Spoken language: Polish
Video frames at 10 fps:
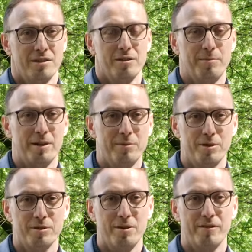czyli pana
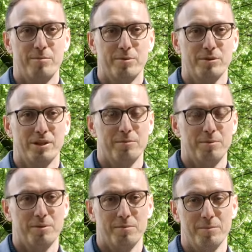Mirosława Plutę?
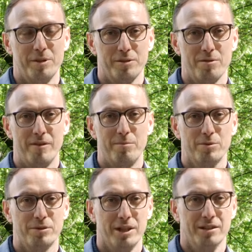Mirosława
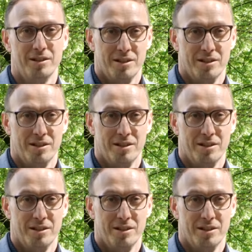Plutę?